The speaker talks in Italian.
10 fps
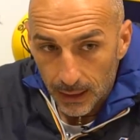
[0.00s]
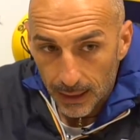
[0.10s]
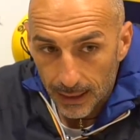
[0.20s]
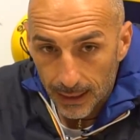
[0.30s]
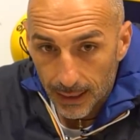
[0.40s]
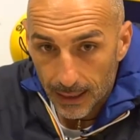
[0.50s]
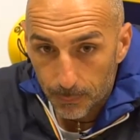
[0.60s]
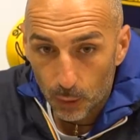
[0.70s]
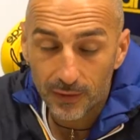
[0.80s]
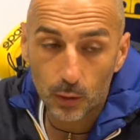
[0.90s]
E
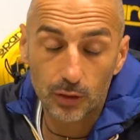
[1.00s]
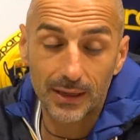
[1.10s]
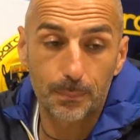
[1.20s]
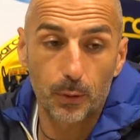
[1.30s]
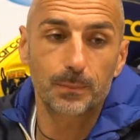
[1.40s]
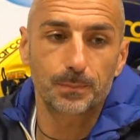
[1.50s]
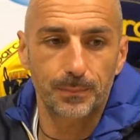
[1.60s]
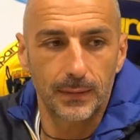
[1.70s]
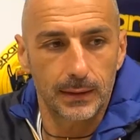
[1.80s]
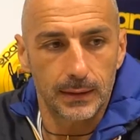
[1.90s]
poi il secondo tempo
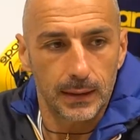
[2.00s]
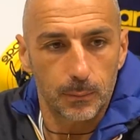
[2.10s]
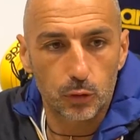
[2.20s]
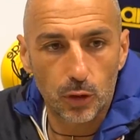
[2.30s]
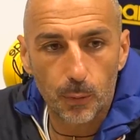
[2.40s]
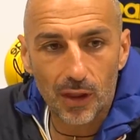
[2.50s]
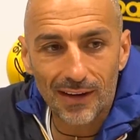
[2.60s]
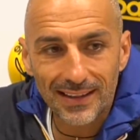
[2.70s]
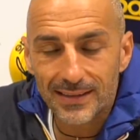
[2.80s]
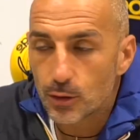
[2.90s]
purtroppo
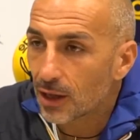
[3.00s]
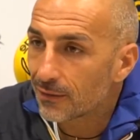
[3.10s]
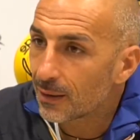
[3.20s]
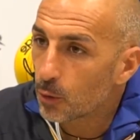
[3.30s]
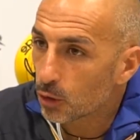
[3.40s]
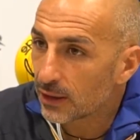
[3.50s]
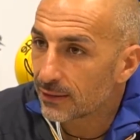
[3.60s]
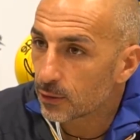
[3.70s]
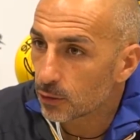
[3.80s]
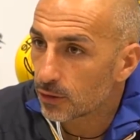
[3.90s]
davanti non avevamo
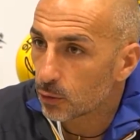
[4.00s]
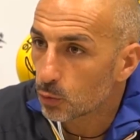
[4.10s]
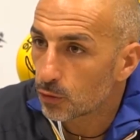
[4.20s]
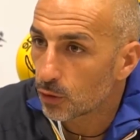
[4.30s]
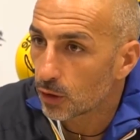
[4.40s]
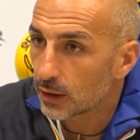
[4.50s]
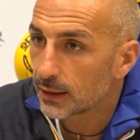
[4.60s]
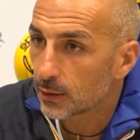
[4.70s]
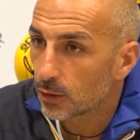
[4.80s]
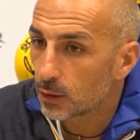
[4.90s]
grosse
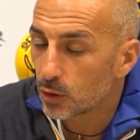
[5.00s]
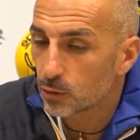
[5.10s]
soluzioni, con le due